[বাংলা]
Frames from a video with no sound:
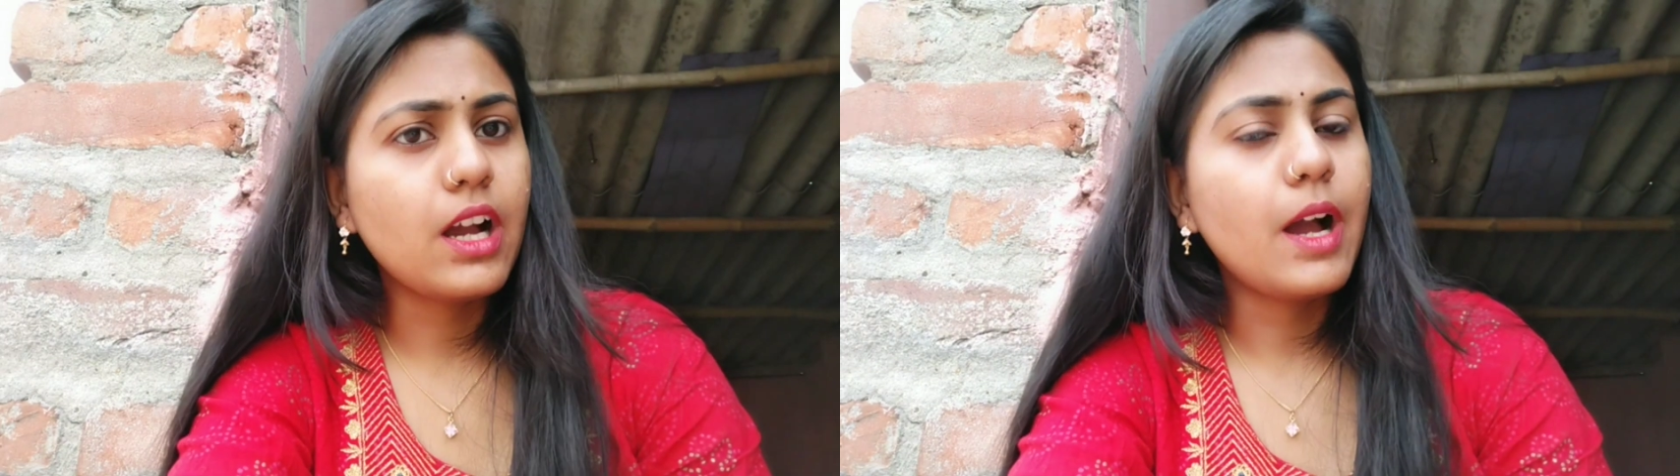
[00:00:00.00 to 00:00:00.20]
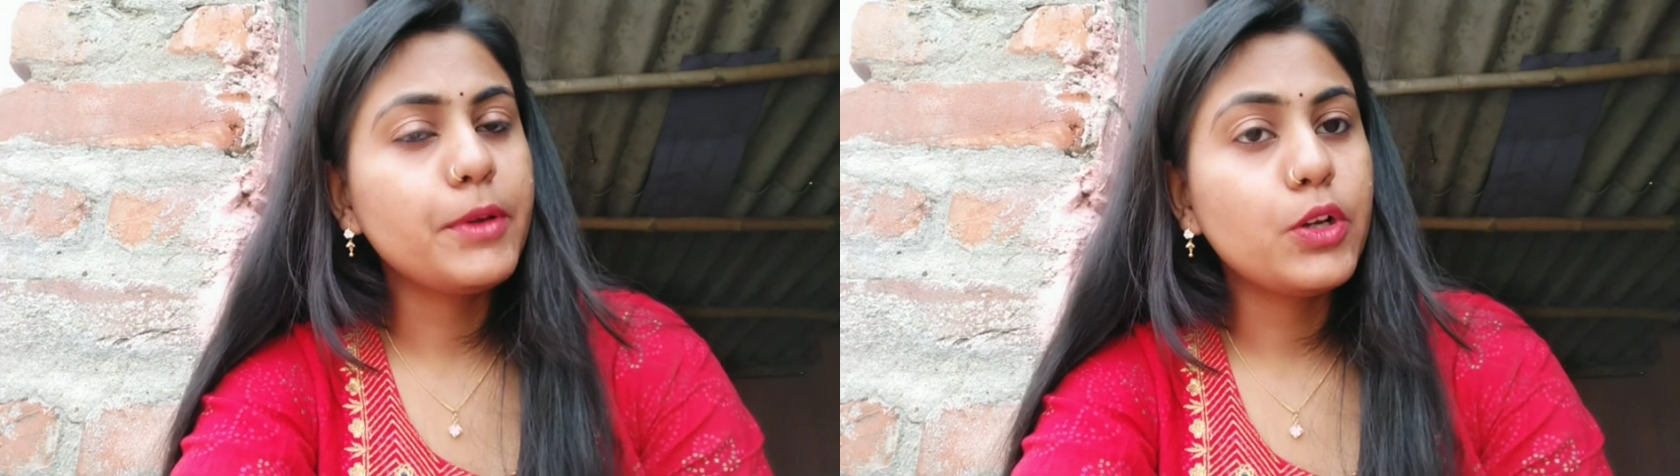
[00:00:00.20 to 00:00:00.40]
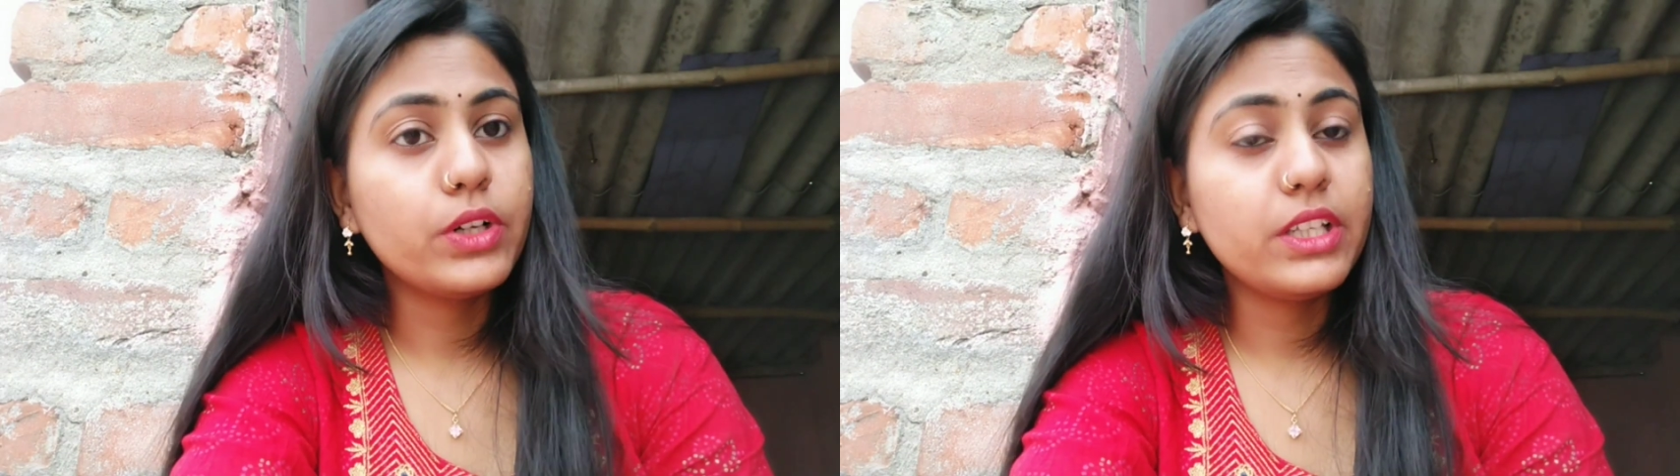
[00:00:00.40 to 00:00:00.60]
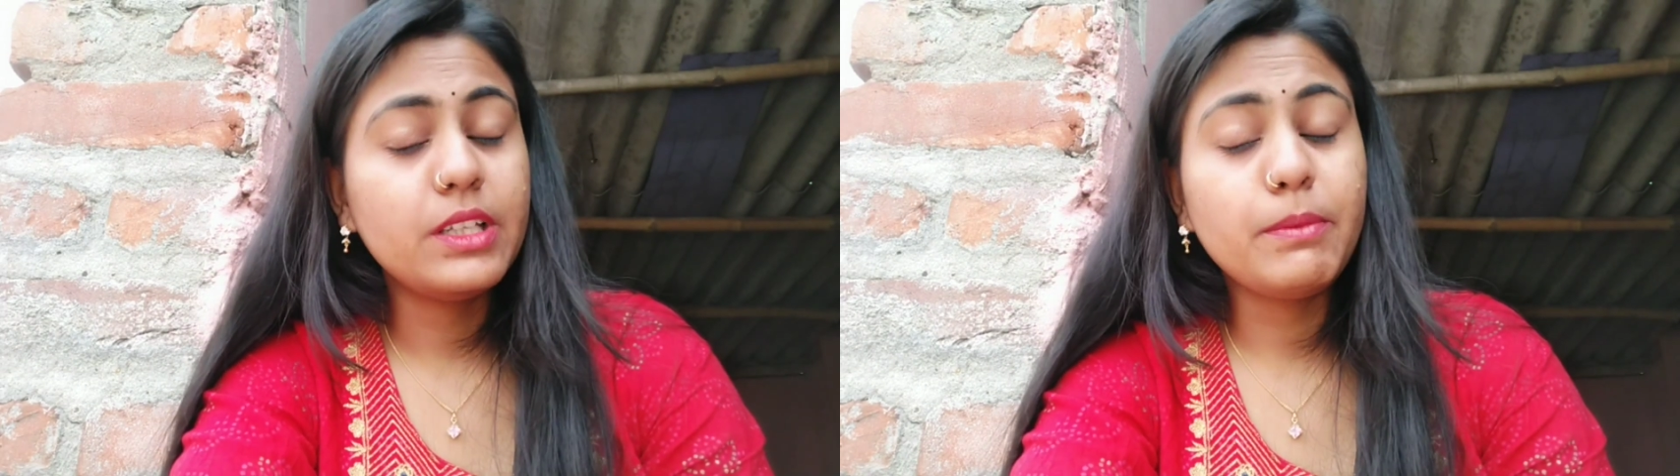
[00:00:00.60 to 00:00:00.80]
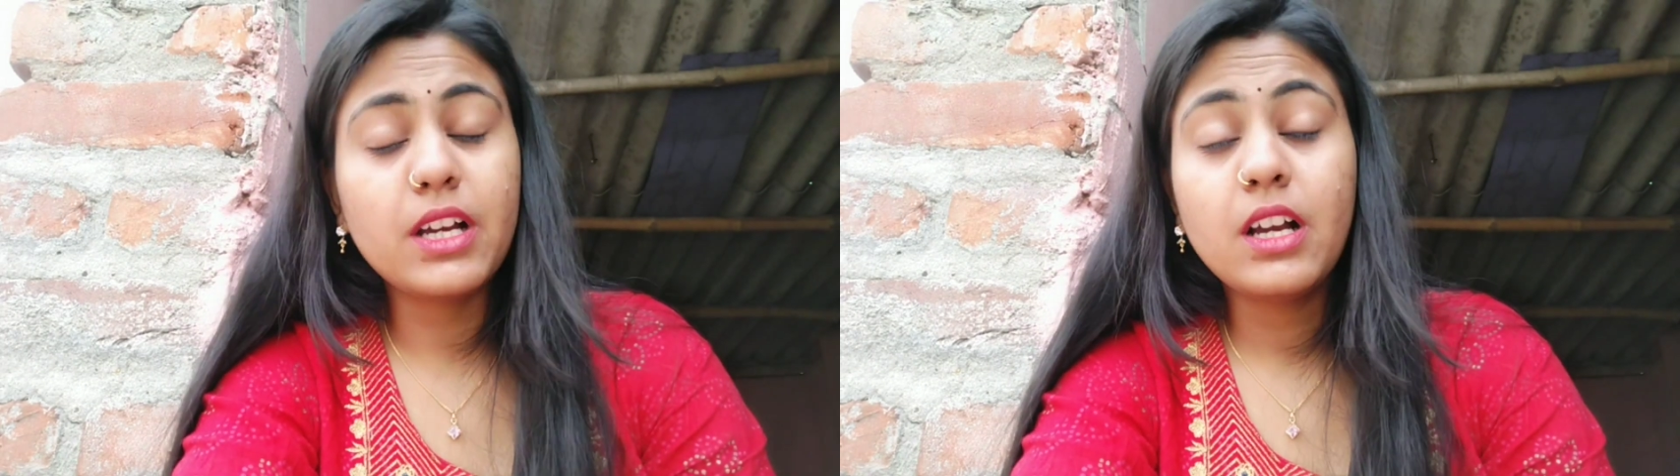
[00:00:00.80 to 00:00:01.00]
আমি
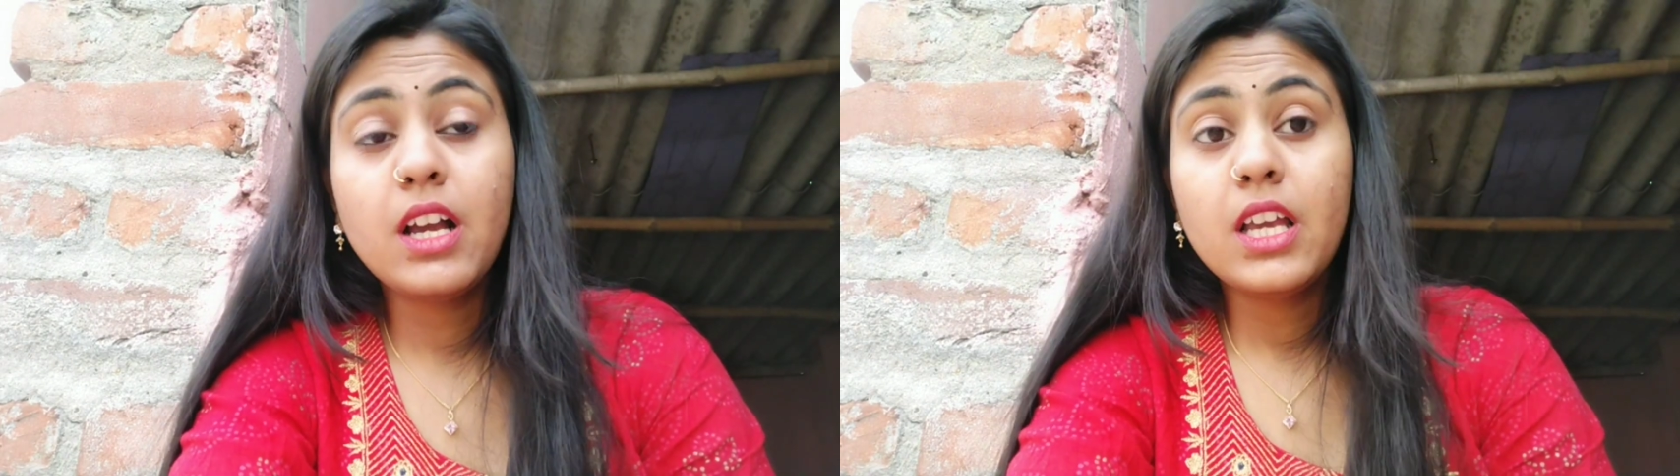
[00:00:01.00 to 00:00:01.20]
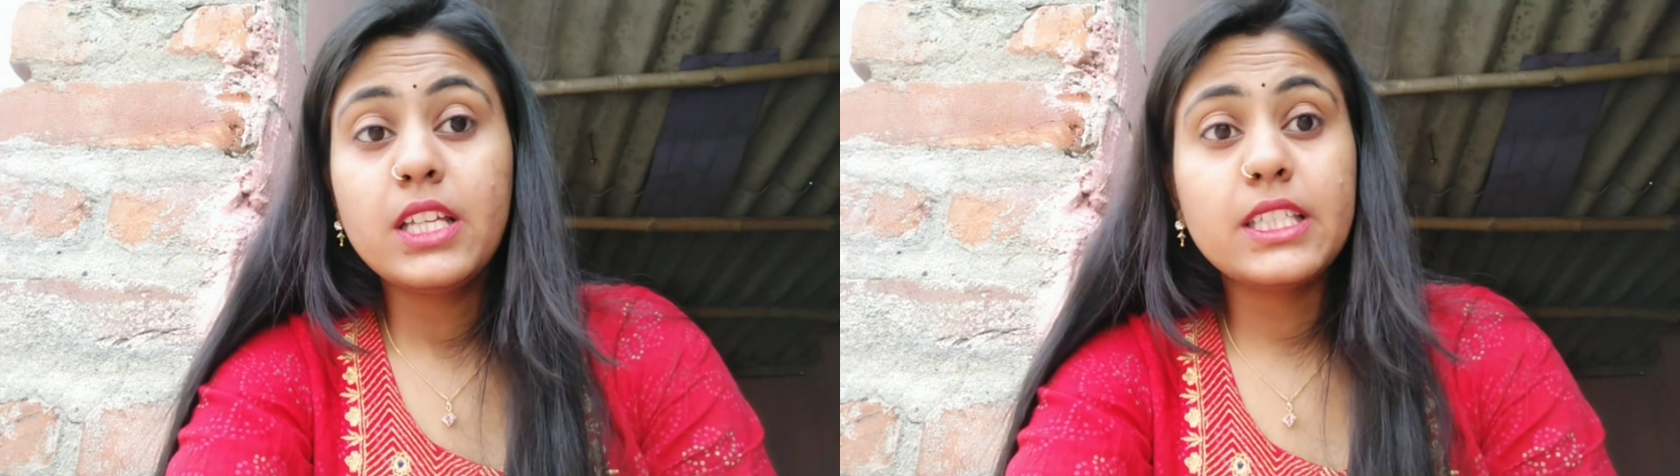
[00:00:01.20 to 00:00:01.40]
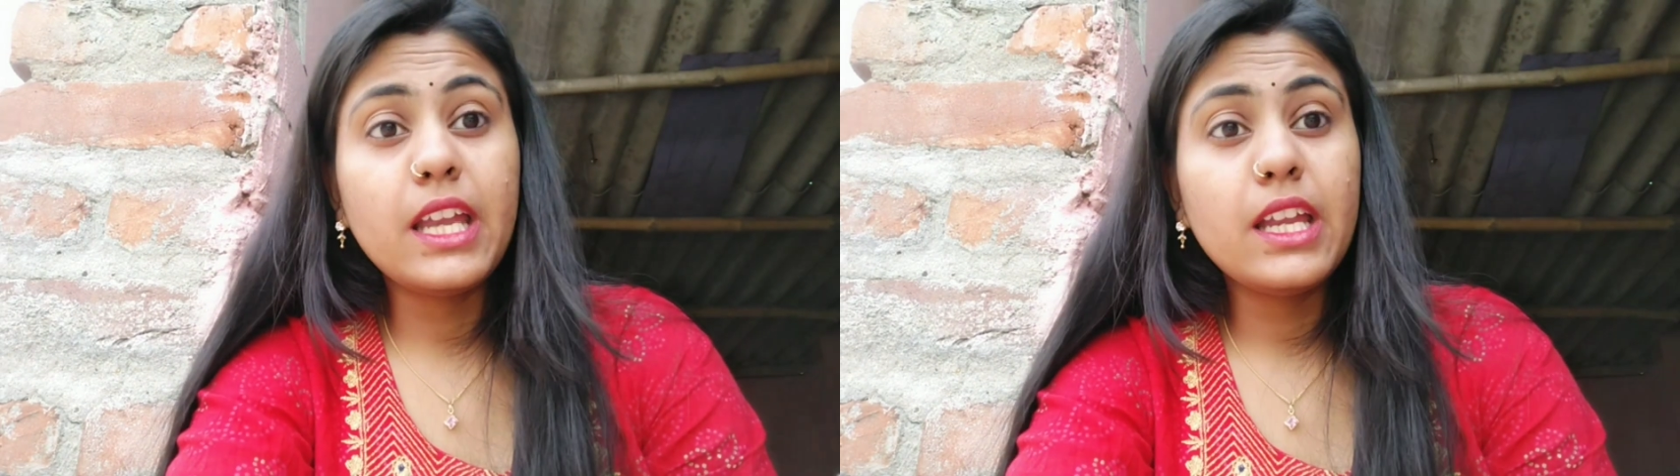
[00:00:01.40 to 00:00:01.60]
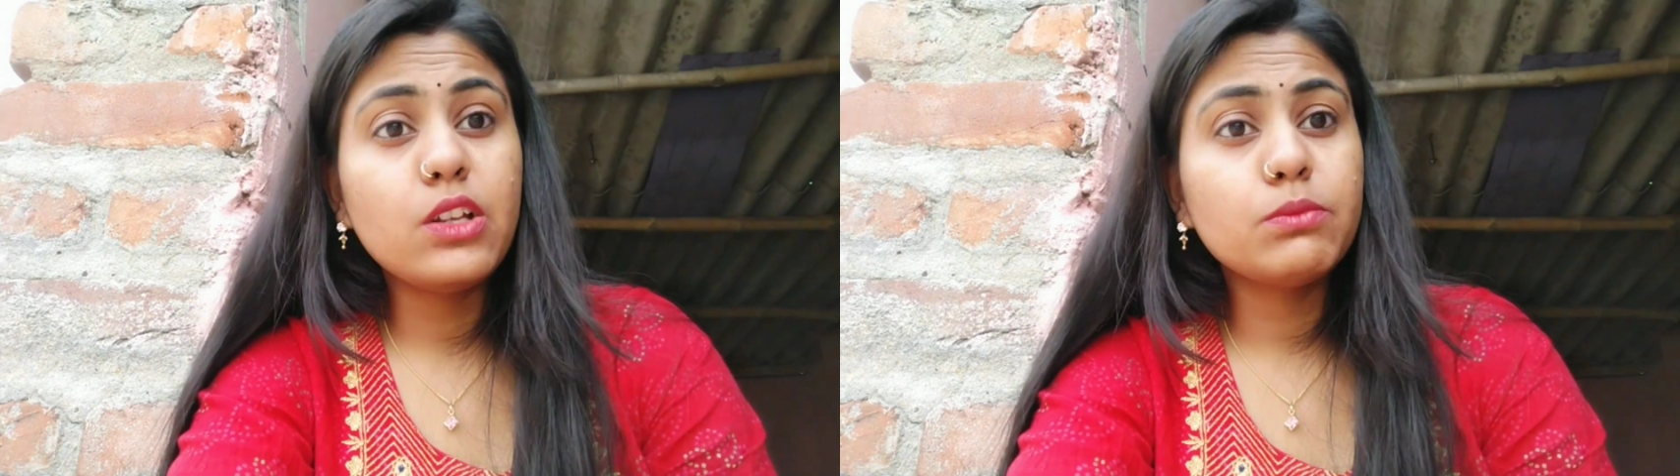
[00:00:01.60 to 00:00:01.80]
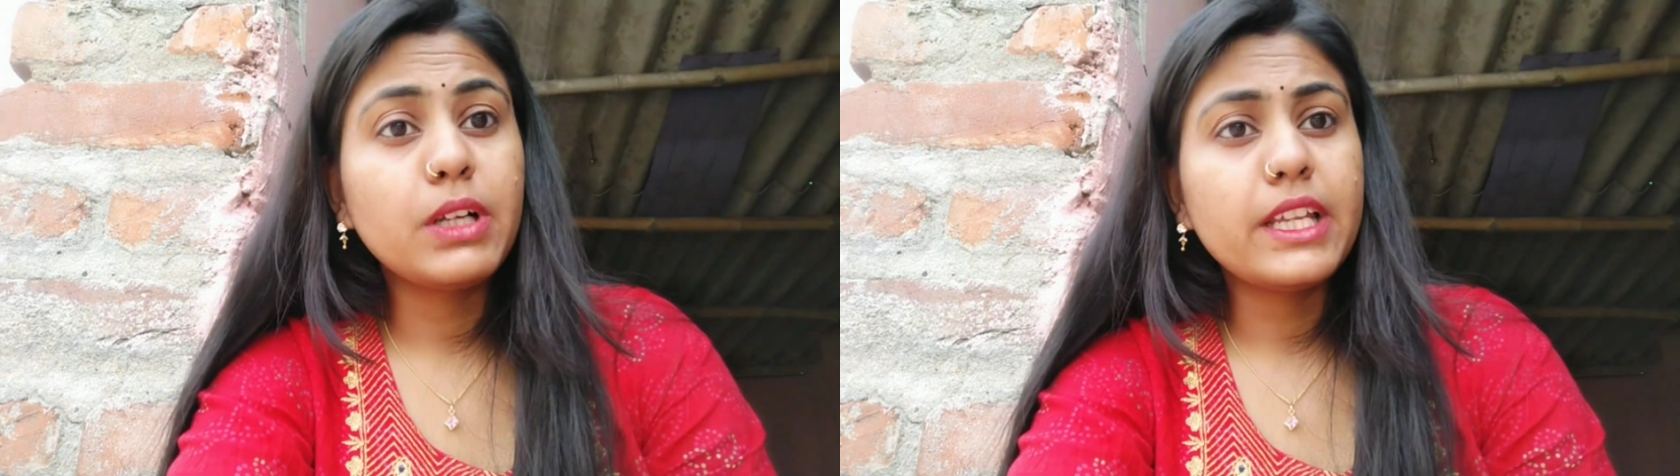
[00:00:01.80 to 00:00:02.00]
করিনি বা সেই
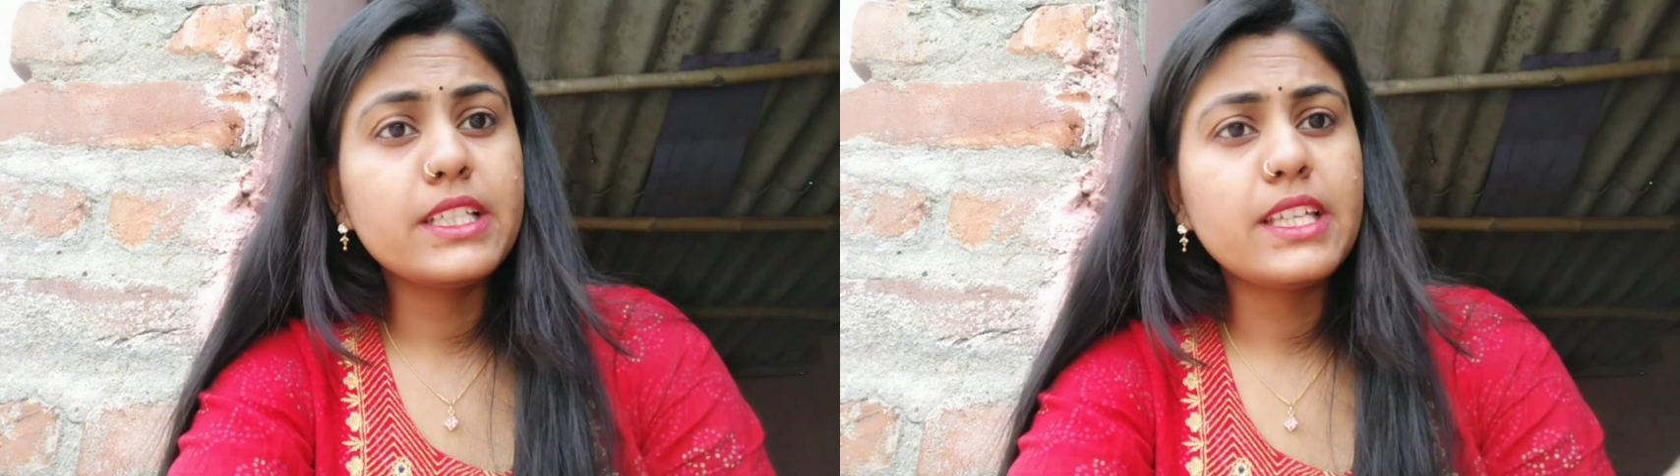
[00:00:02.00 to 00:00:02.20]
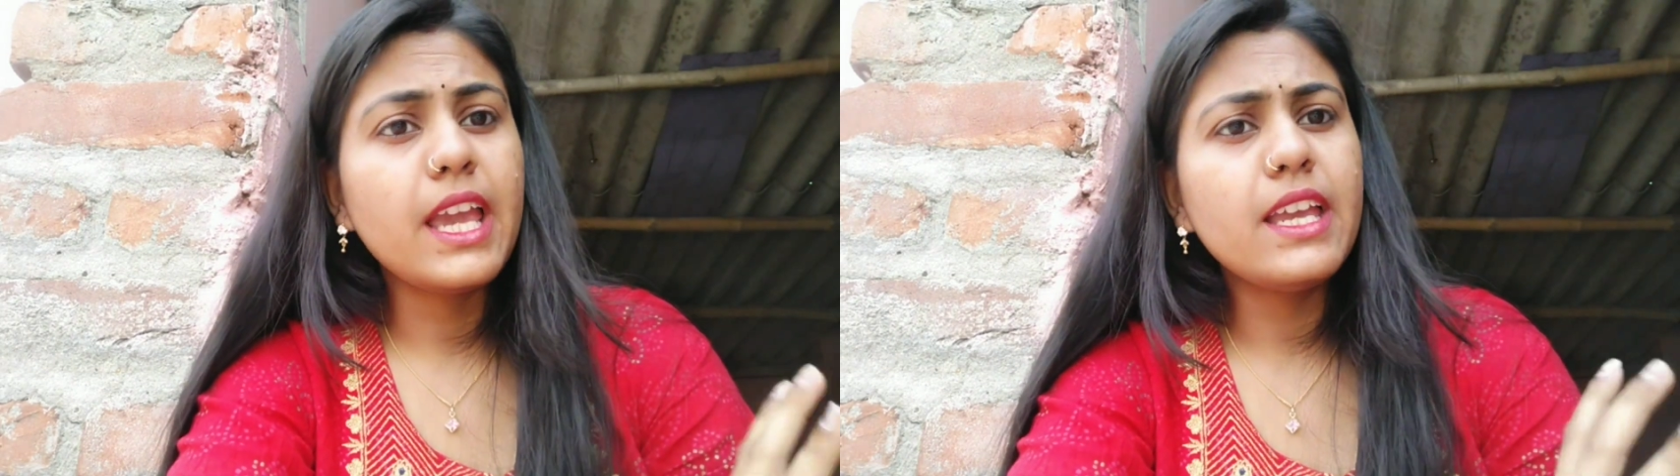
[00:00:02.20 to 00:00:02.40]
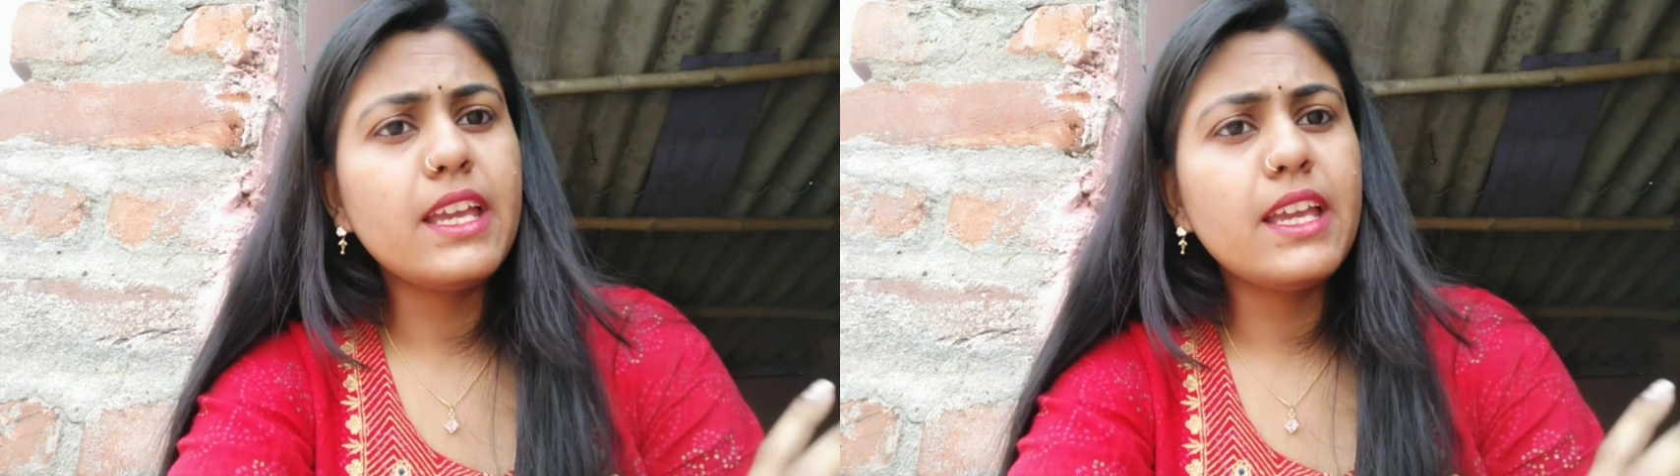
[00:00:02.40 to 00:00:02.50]
মানে সেই